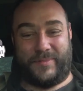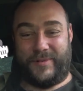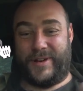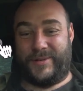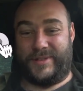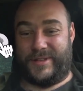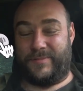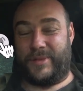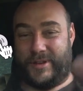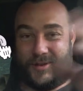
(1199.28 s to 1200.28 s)
на повороте, на
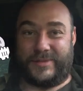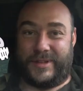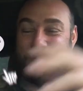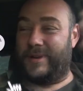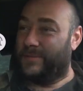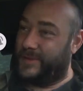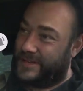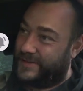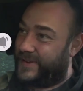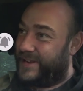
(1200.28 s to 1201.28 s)
перекрестке, прямо на
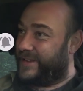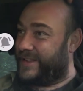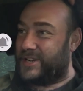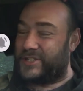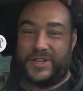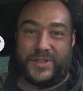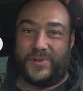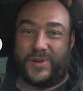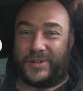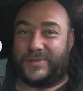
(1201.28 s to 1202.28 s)
асфальте. Даже не
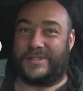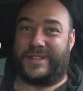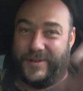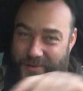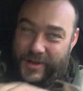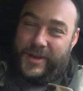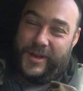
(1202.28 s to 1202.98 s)
дернулся такой.